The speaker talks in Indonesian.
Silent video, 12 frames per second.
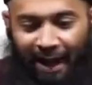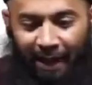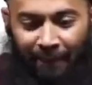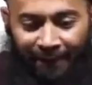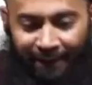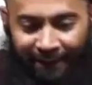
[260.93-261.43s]

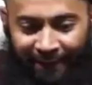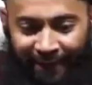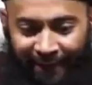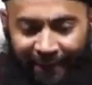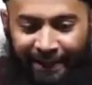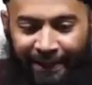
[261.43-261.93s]
Apa yang
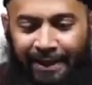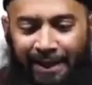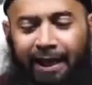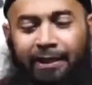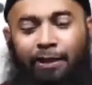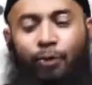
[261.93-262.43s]
terjadi?
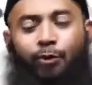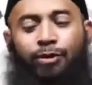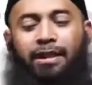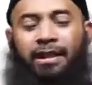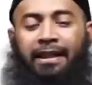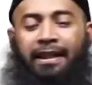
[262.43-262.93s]
Dia
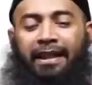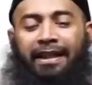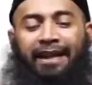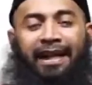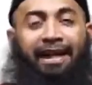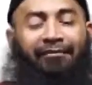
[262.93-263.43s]
diuji
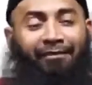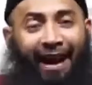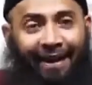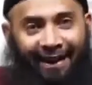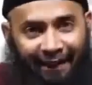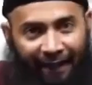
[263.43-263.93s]
dengan
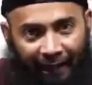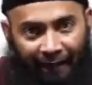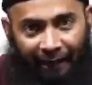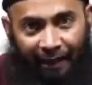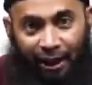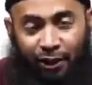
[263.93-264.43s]

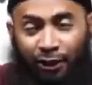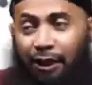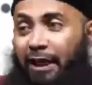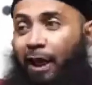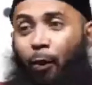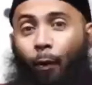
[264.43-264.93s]
kefakiran.
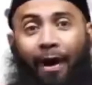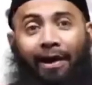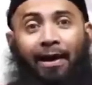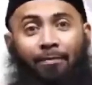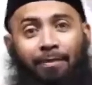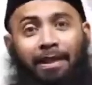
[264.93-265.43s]
Jadi
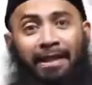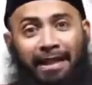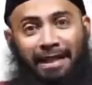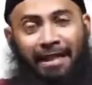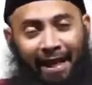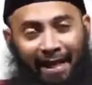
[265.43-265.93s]
keluarga
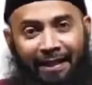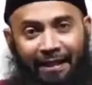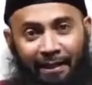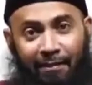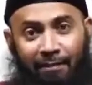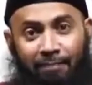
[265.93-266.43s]
bininya
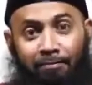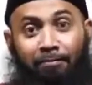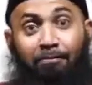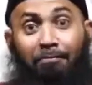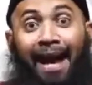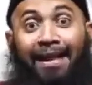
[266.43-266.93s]
ini
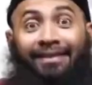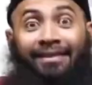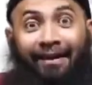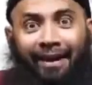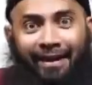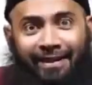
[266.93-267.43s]

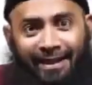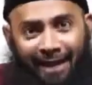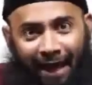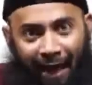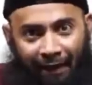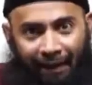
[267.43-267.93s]
materi
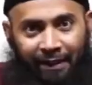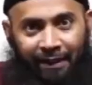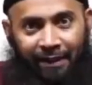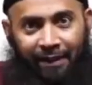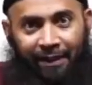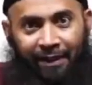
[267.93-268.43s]
sekali.